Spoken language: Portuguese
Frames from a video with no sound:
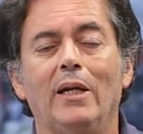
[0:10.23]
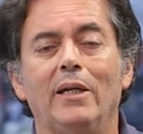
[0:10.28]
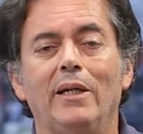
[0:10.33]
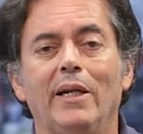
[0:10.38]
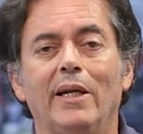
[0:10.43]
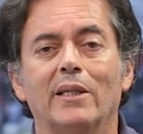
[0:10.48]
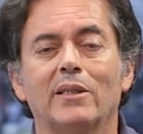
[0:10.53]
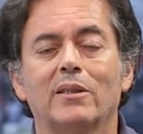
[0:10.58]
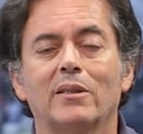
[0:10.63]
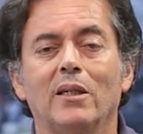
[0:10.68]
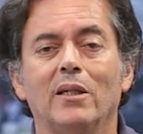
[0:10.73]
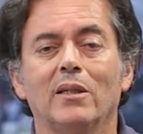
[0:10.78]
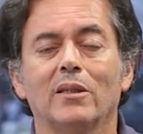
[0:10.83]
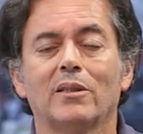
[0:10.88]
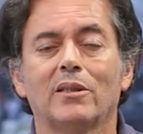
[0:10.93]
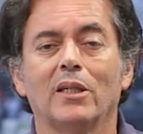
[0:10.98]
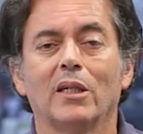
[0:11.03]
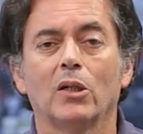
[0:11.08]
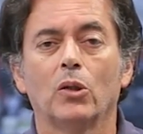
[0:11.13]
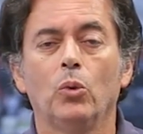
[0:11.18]
nesta
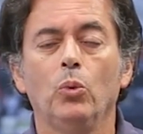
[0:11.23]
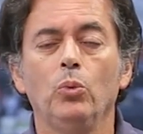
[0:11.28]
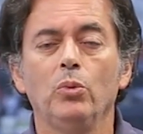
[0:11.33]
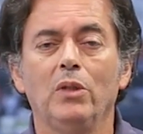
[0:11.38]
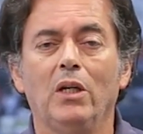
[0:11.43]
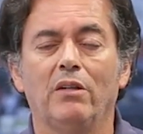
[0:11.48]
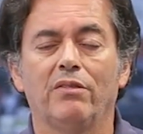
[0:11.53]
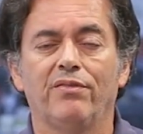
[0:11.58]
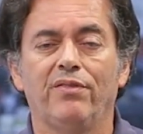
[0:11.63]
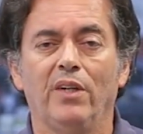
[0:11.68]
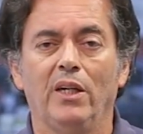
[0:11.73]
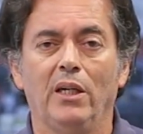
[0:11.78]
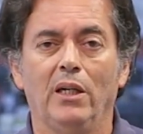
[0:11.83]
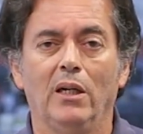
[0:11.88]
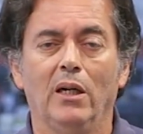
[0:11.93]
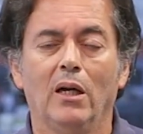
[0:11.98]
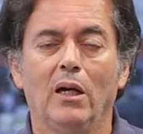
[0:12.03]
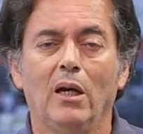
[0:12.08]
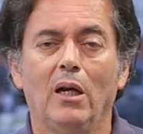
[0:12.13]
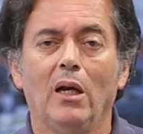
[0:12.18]

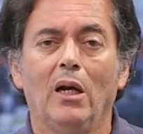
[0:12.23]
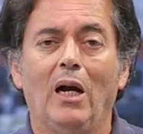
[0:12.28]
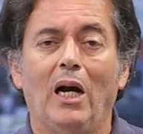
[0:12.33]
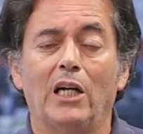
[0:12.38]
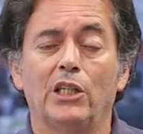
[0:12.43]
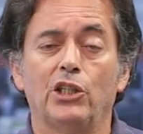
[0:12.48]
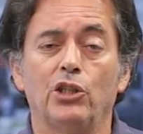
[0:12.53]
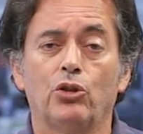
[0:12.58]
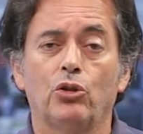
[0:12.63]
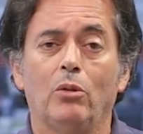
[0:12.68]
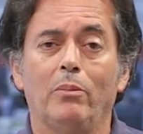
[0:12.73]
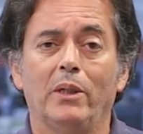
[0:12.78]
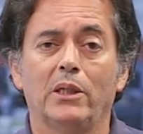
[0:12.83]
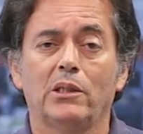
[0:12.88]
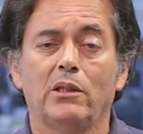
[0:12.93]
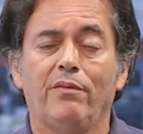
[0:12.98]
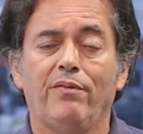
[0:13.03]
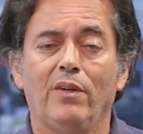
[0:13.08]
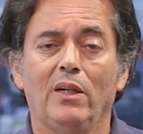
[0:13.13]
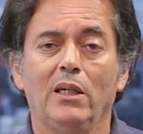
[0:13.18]
segunda-feira. A gente
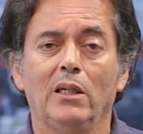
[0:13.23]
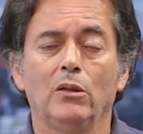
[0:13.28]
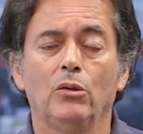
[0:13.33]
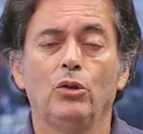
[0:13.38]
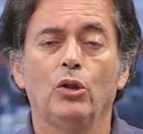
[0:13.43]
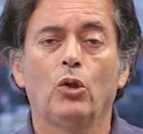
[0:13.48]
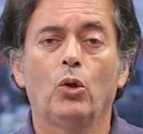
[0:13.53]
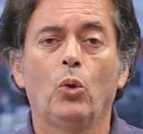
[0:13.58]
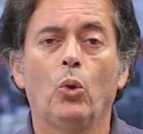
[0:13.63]
começa falando de